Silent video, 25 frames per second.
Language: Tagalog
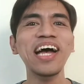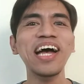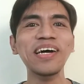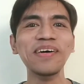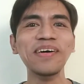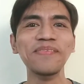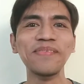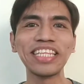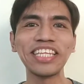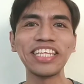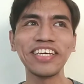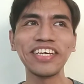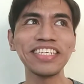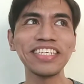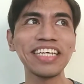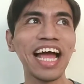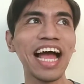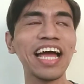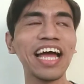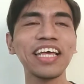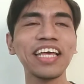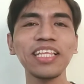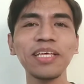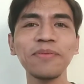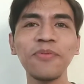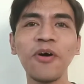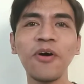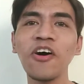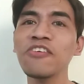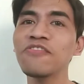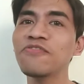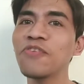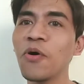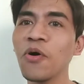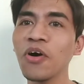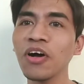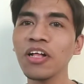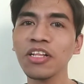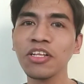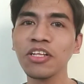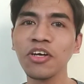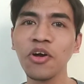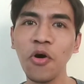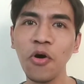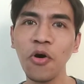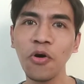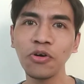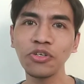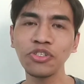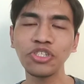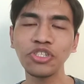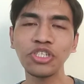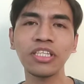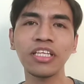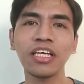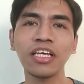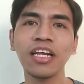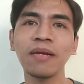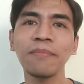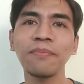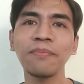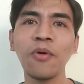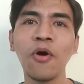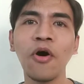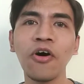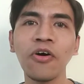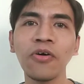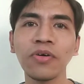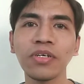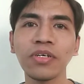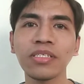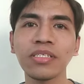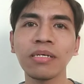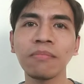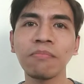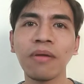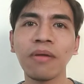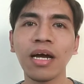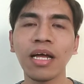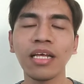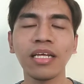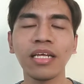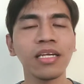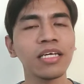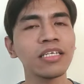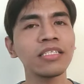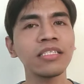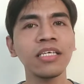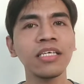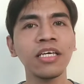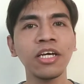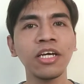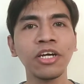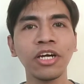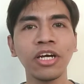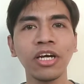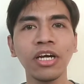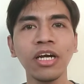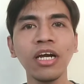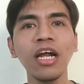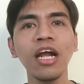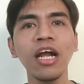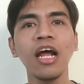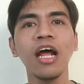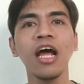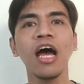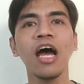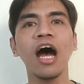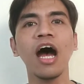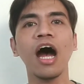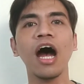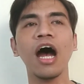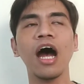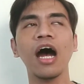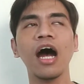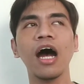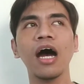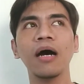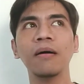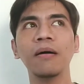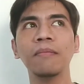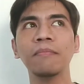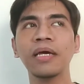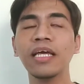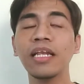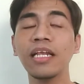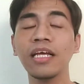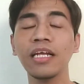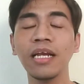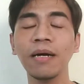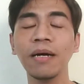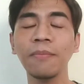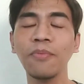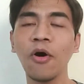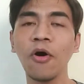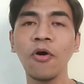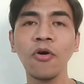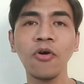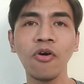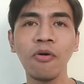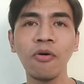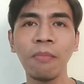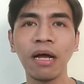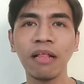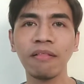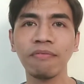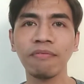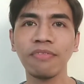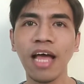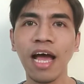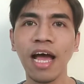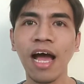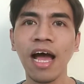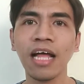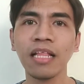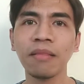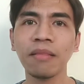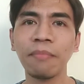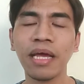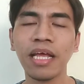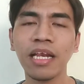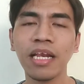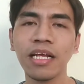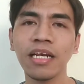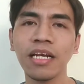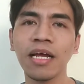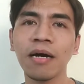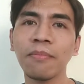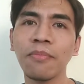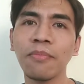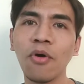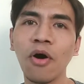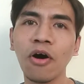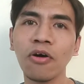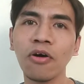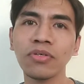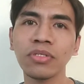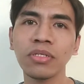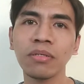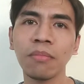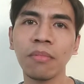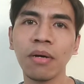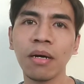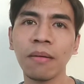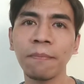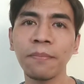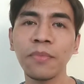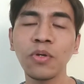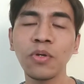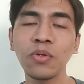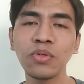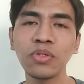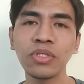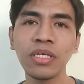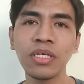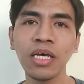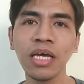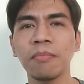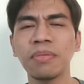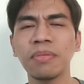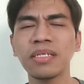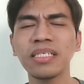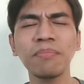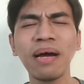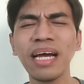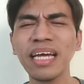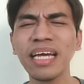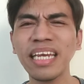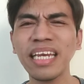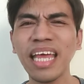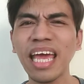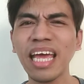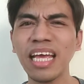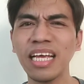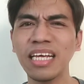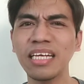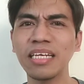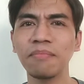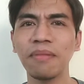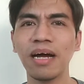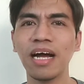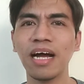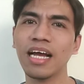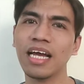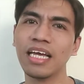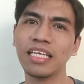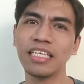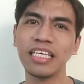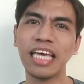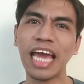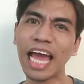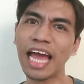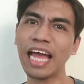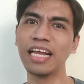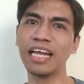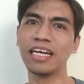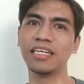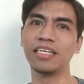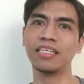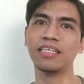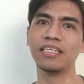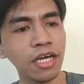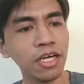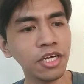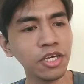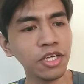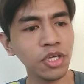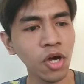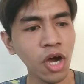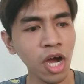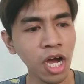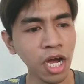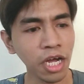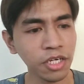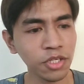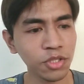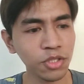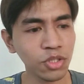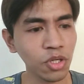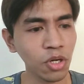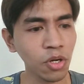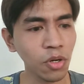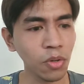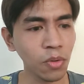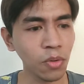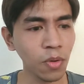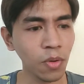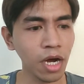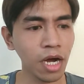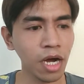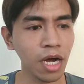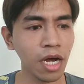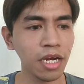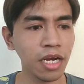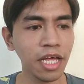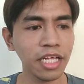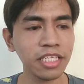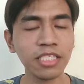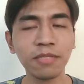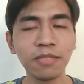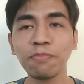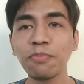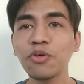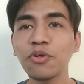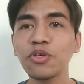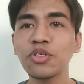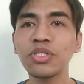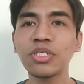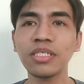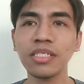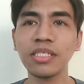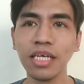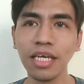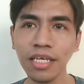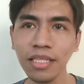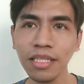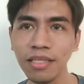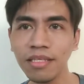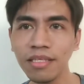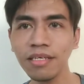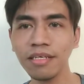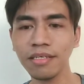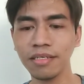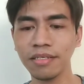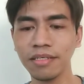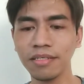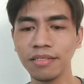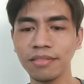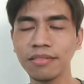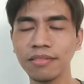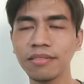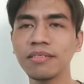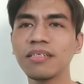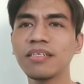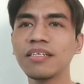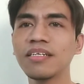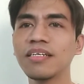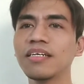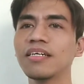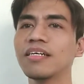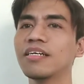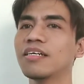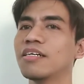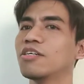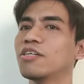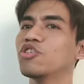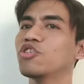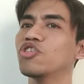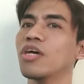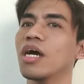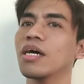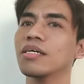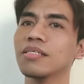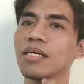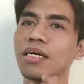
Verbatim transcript: But yun niya, hindi po ako vocal coach, hindi rin po ako isang magaling na singer. Uh, mahilig lang po akong kumanta at mahilig lang po ako sa mga music, sa makinig, mga ganyan. Yun, so uh, let's proceed. Shucks